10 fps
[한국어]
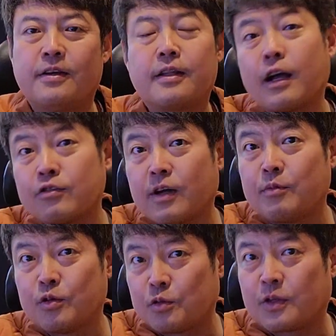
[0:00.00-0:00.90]

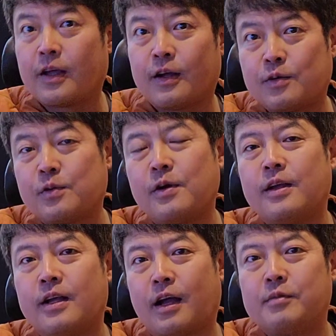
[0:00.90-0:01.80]
타구감도 좋다라고
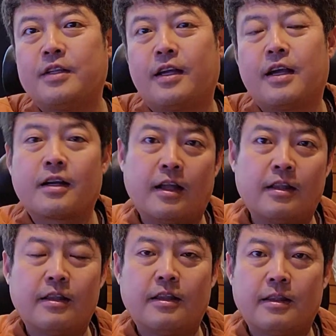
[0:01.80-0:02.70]
합니다.
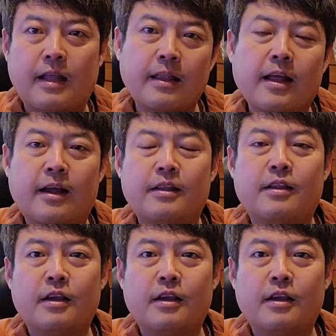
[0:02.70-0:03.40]
약간 단단한